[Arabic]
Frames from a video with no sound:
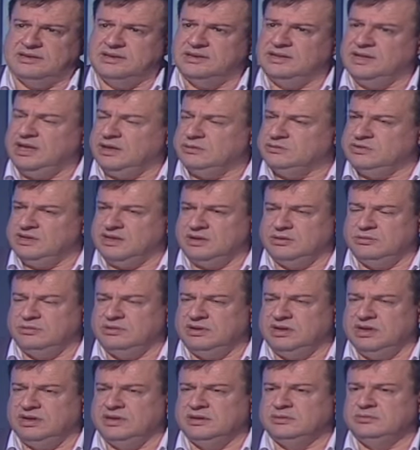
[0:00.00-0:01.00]
الحمد لله رب
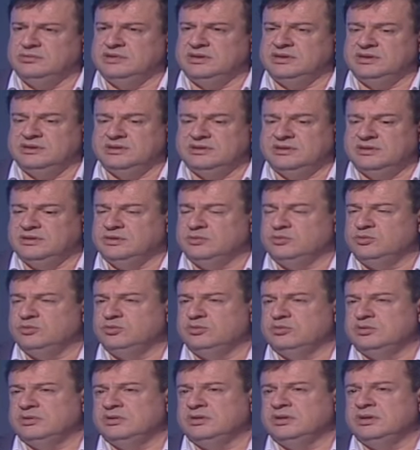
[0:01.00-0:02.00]
العالمين
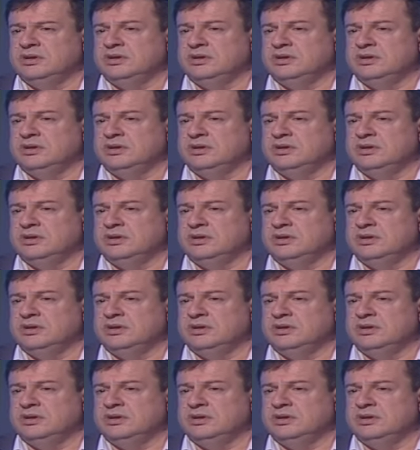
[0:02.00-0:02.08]
الامور